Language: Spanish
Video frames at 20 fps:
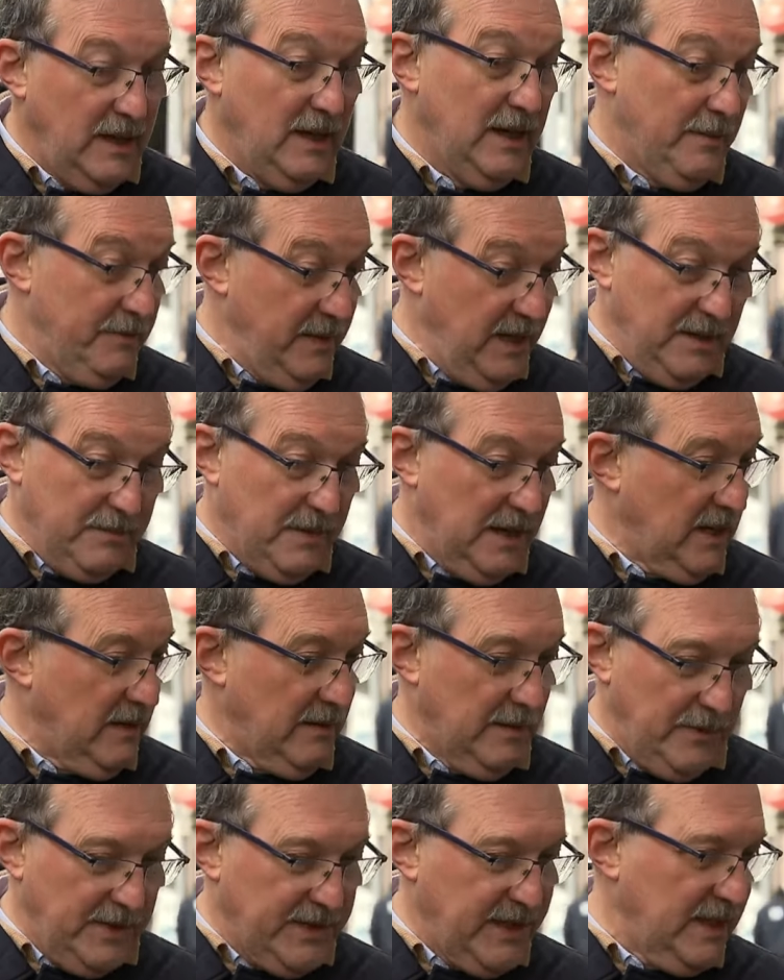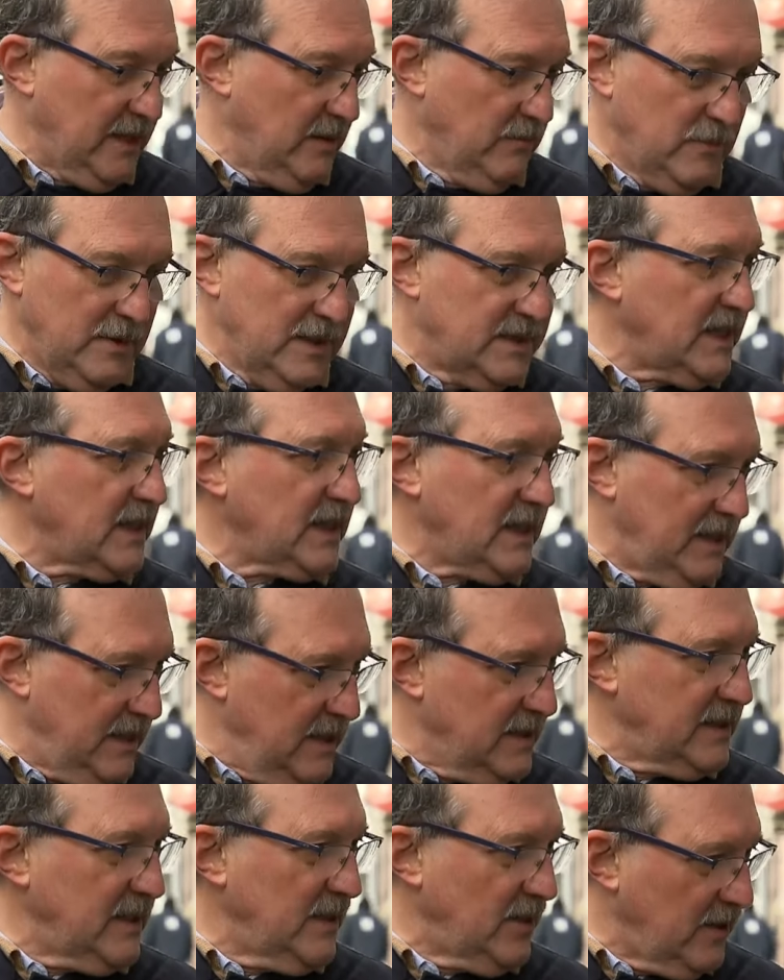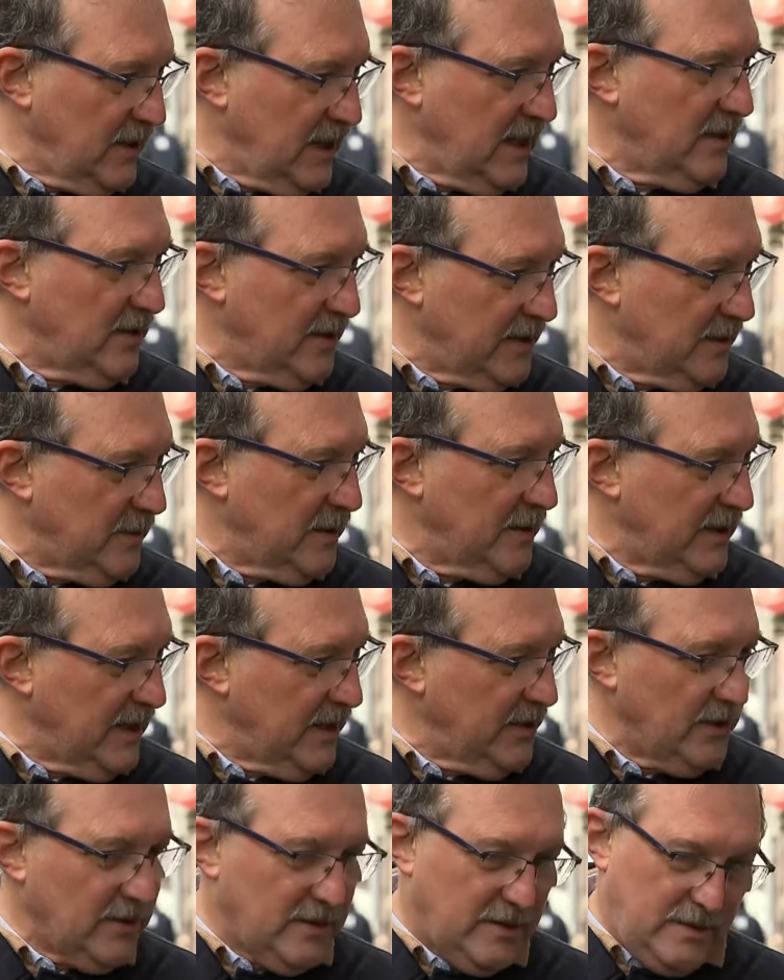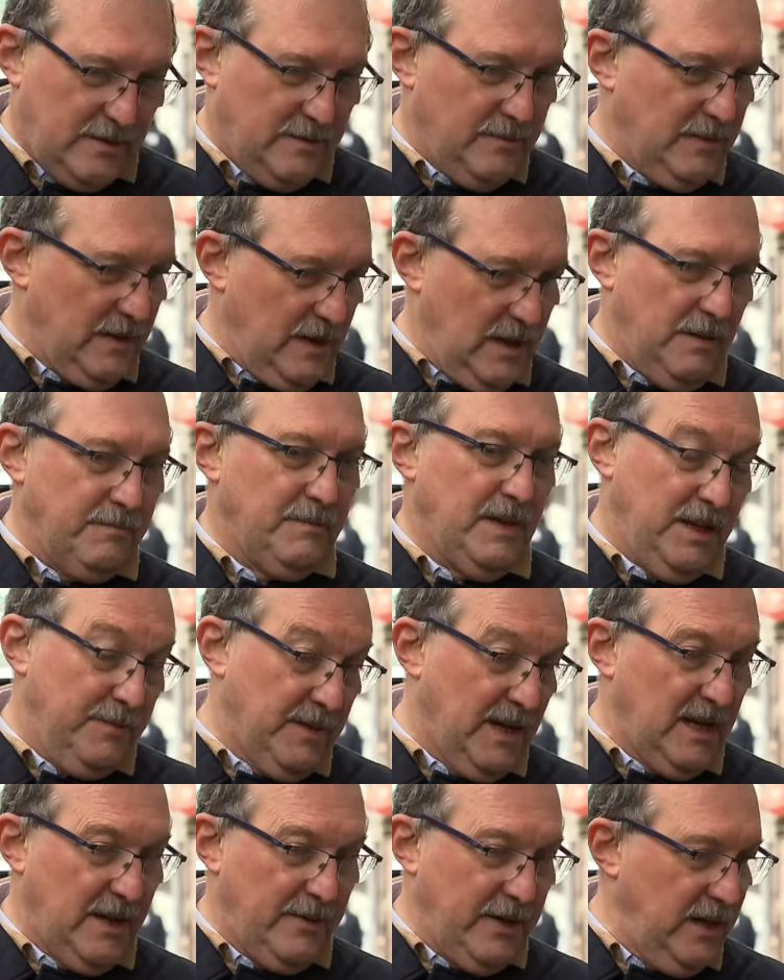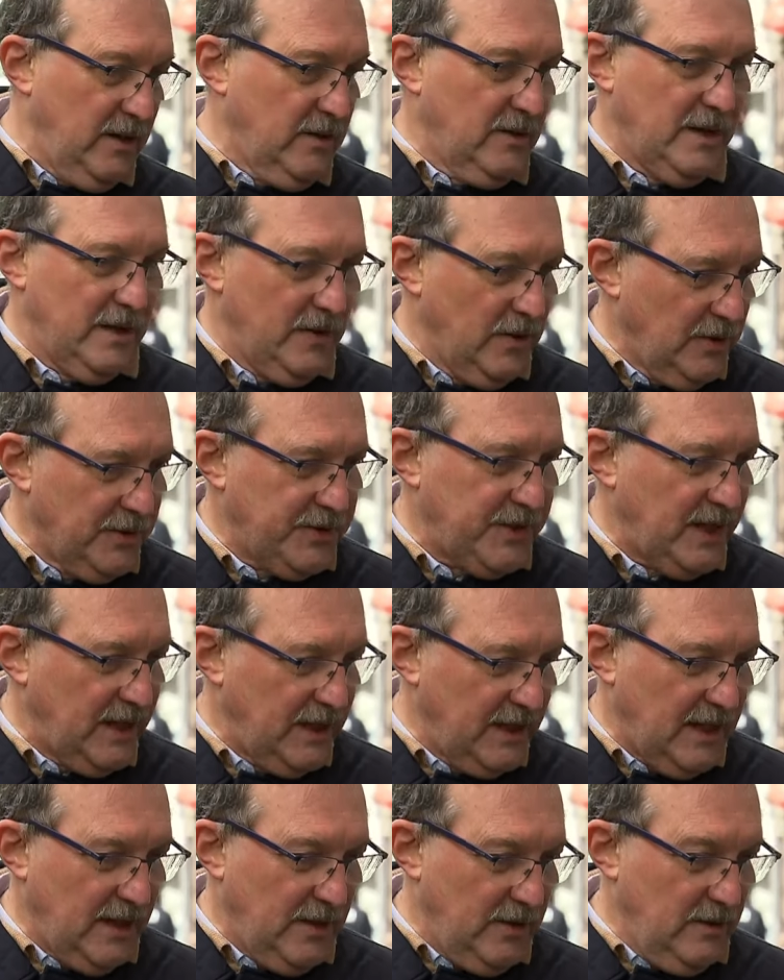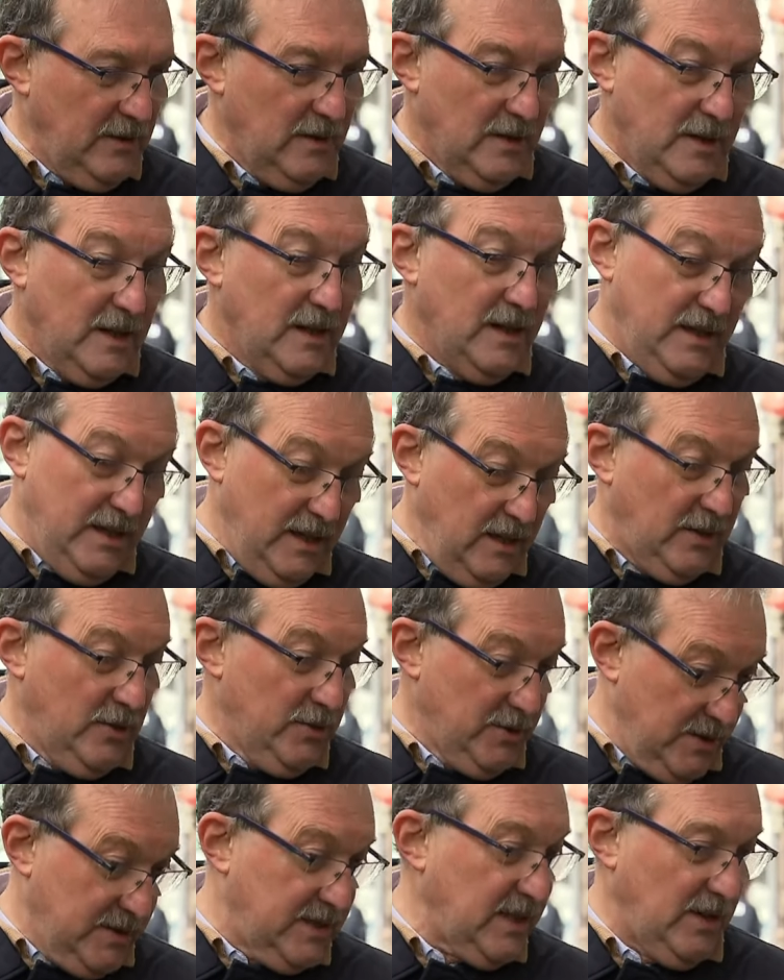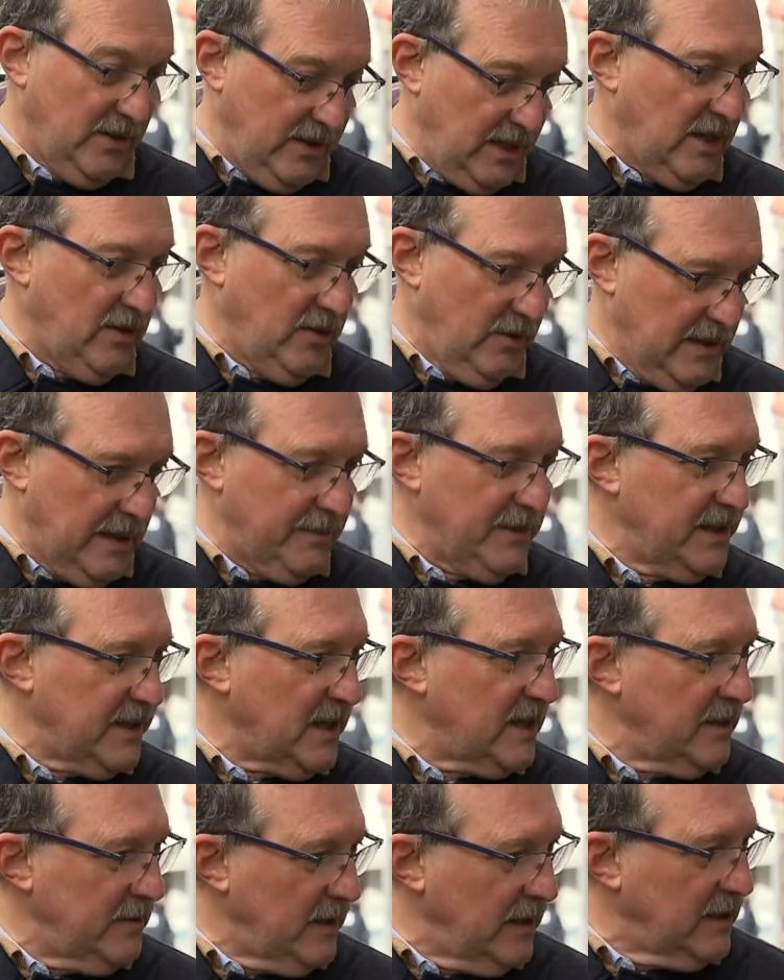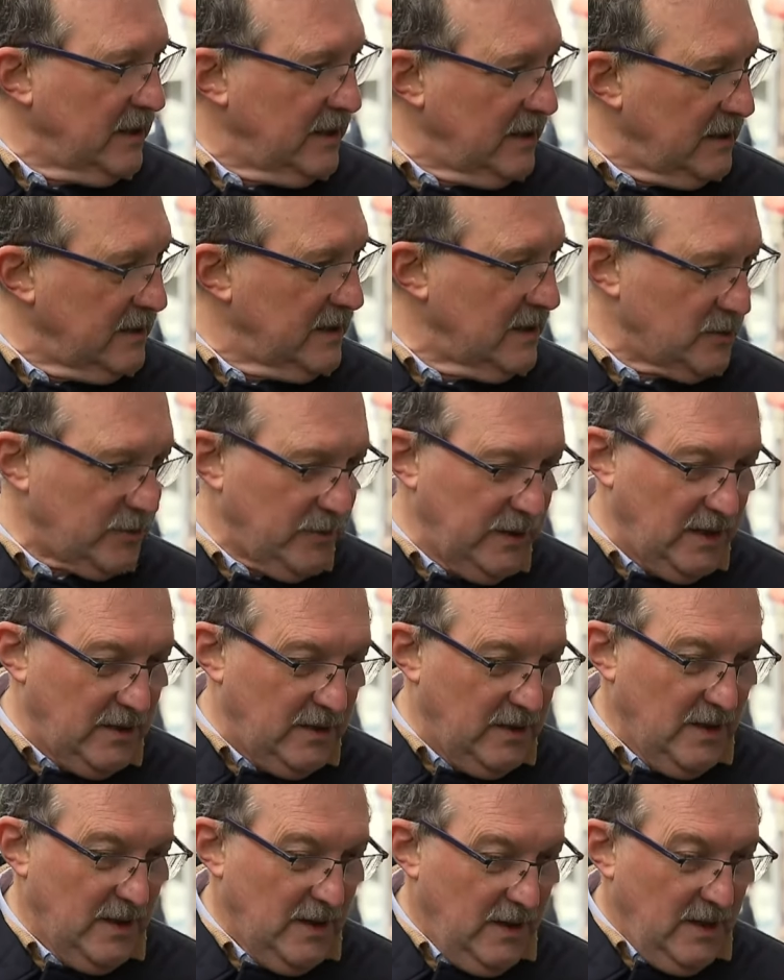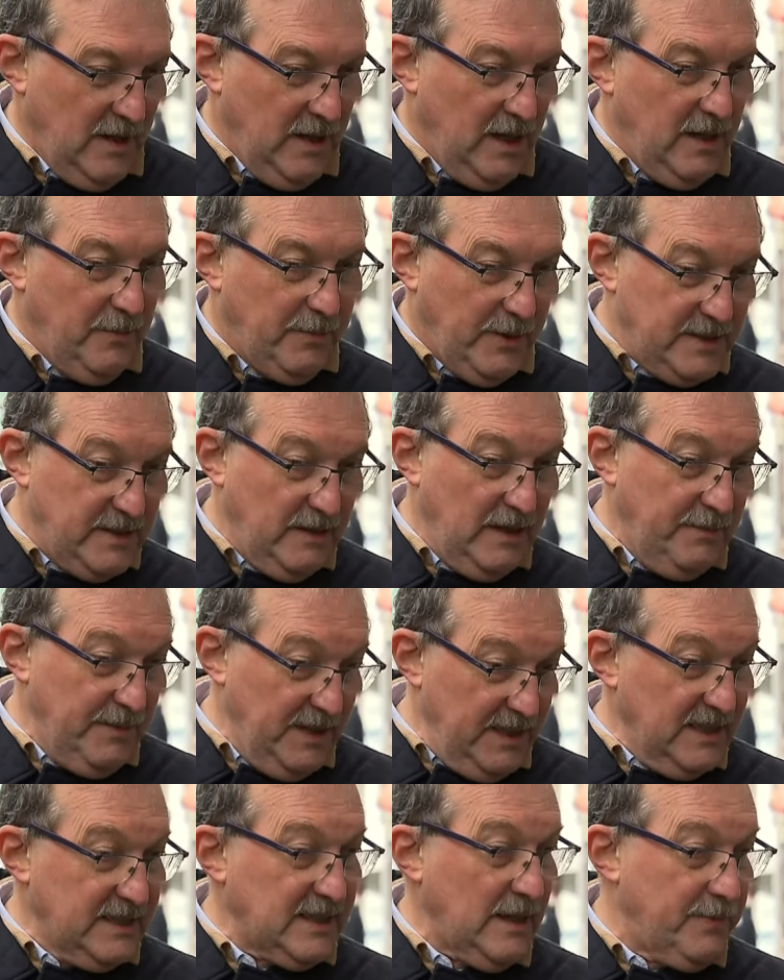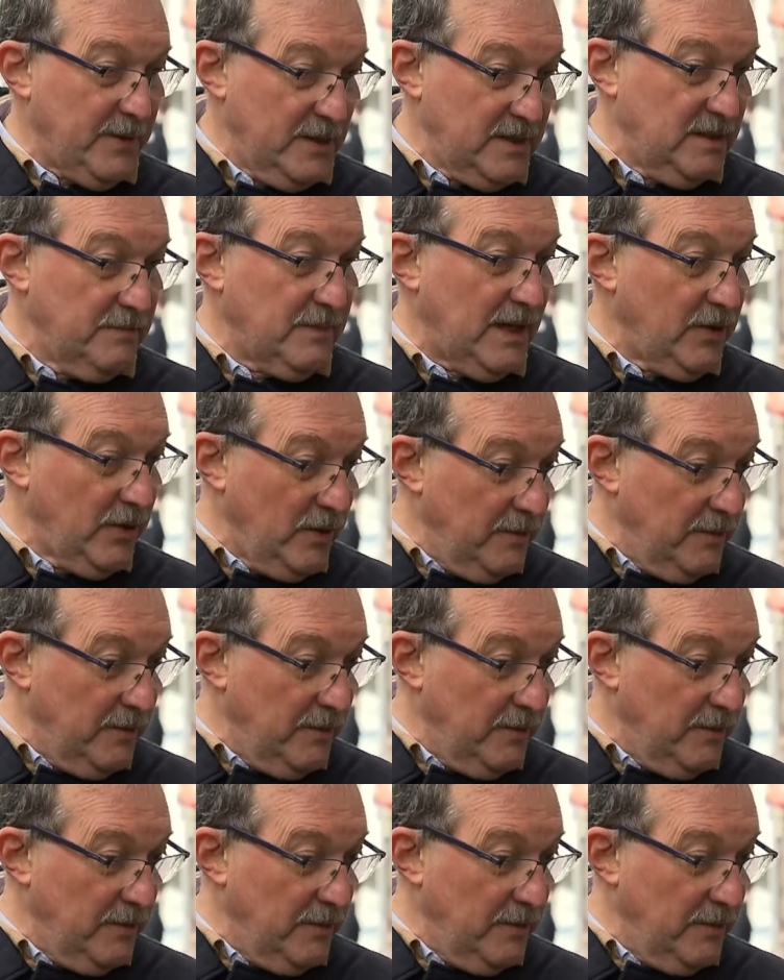las mínimas las vamos a tener muy cerca de 0 grados. Estamos hablando eh, mínima al abrigo de 2, 3 grados e incluso 0 grados, obviamente, a nivel de, suelo. Eh, posiblemente estas próximas dos